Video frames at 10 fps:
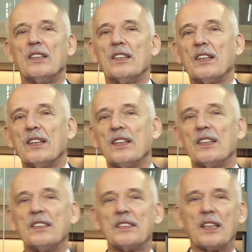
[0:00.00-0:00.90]

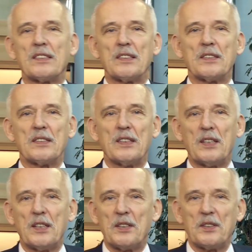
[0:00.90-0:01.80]
Y,
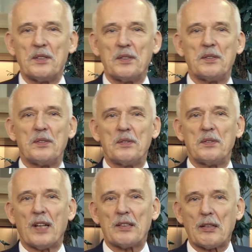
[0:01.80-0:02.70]

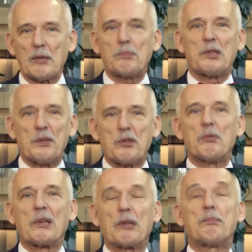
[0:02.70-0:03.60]
I na, na przeciwko
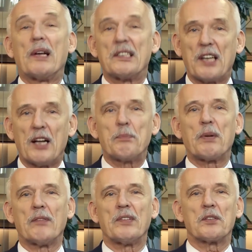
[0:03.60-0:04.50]
był na przykład PSL,
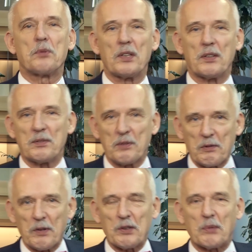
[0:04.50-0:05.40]
prawda, który
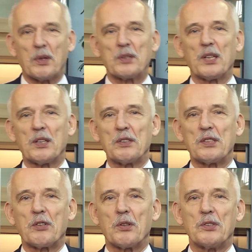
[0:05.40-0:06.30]
wiadomo chce,
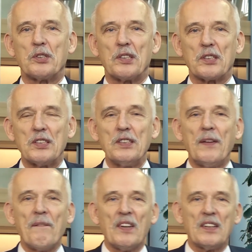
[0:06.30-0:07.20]
chce chronić rynki.
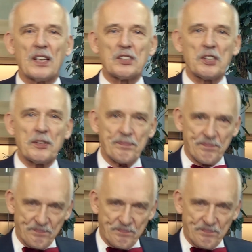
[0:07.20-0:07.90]
Także